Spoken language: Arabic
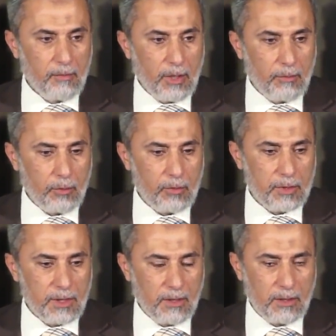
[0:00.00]
محمود
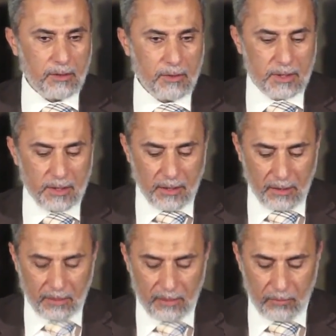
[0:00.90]
السيرة
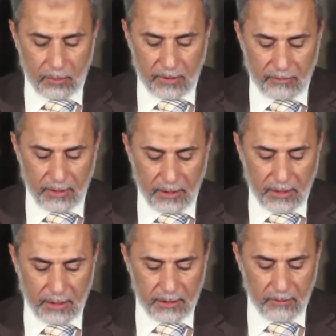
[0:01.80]
والسريرة مصطفى
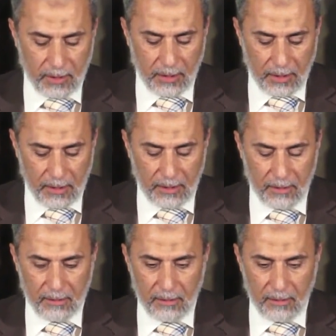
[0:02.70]
العناية والرعاية